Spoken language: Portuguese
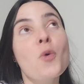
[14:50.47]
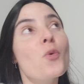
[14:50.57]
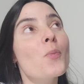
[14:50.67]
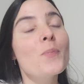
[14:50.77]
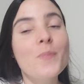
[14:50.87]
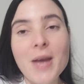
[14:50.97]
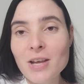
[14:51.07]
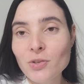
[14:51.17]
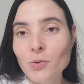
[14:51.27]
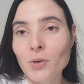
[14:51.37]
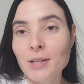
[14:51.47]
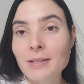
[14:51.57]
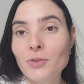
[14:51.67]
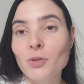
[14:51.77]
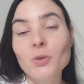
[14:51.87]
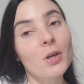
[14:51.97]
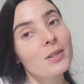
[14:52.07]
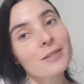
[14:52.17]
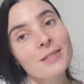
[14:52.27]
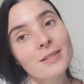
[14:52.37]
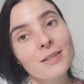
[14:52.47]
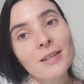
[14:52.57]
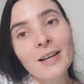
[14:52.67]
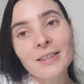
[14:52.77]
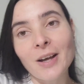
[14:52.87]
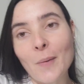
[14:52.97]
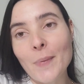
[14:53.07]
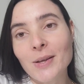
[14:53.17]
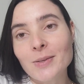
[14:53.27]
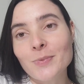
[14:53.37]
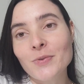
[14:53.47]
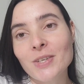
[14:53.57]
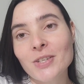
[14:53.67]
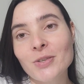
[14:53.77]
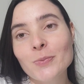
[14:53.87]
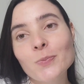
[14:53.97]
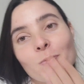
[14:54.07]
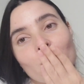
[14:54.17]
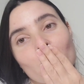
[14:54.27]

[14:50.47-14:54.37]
Um beijo no coração de todos e até o próximo vídeo.